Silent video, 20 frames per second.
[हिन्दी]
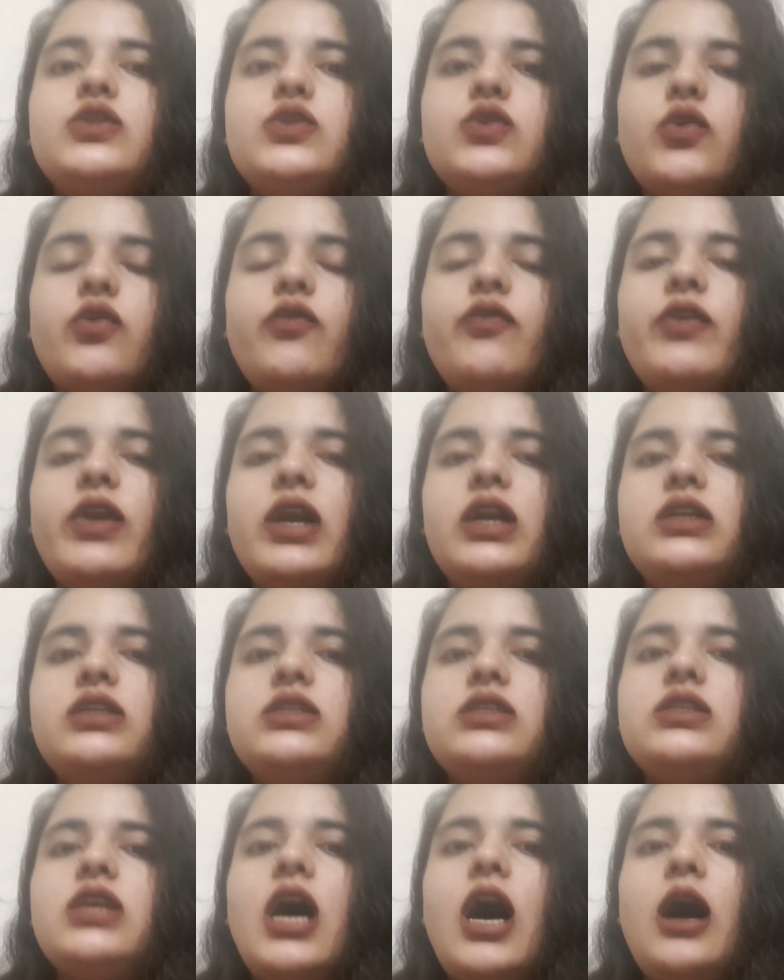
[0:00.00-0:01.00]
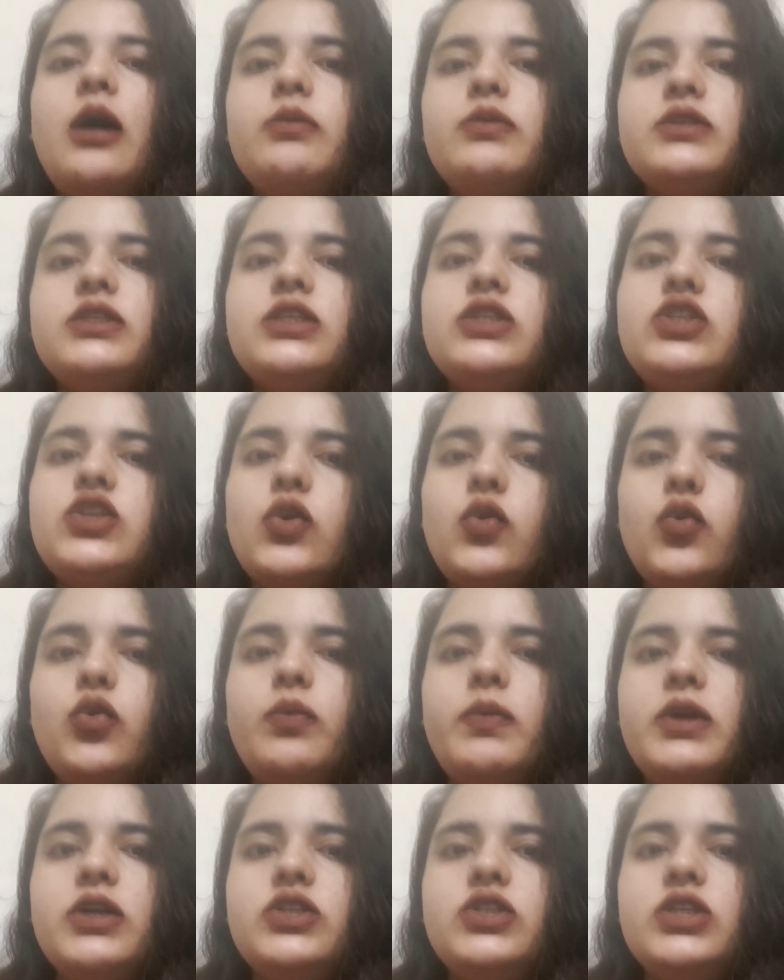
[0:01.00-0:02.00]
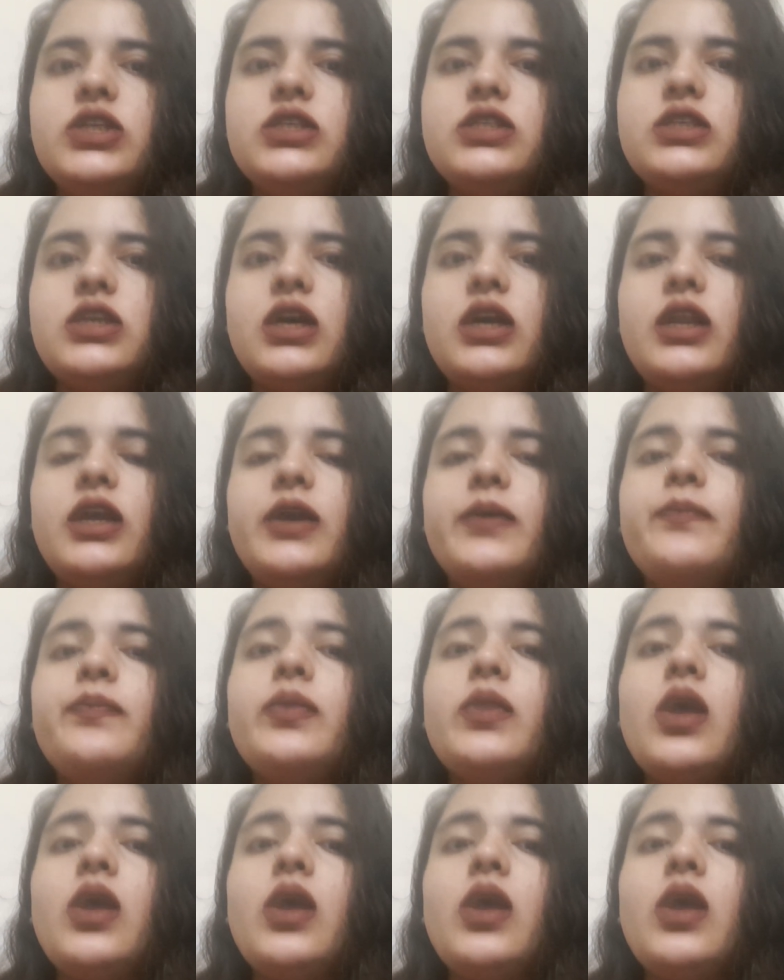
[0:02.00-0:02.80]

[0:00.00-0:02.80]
सो so, फ्रेंड्स आप इसे ज़रूर परचेज़ करें